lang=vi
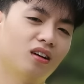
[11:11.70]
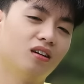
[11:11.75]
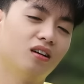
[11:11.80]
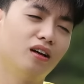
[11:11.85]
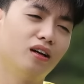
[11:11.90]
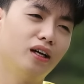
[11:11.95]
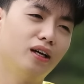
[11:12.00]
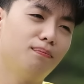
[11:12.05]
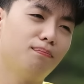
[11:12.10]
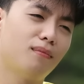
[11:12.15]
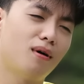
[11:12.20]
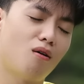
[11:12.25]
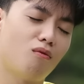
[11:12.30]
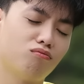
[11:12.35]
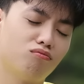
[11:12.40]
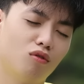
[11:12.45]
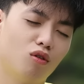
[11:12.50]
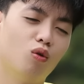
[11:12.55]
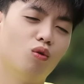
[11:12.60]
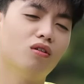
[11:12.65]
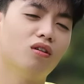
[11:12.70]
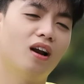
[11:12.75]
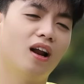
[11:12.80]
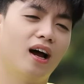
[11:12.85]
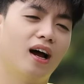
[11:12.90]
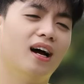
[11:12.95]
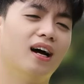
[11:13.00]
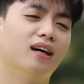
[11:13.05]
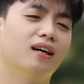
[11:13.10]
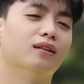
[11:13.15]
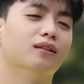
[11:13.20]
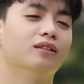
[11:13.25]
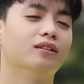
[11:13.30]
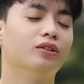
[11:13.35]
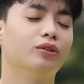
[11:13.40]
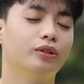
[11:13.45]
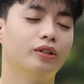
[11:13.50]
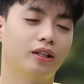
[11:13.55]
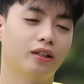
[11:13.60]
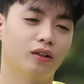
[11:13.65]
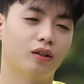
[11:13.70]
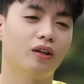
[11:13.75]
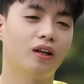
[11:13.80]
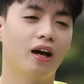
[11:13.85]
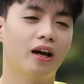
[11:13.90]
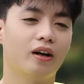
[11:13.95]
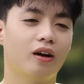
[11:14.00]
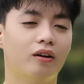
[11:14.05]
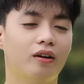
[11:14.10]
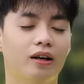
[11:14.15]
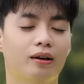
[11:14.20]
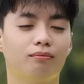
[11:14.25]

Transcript: Negav mong muốn là chương trình có thể có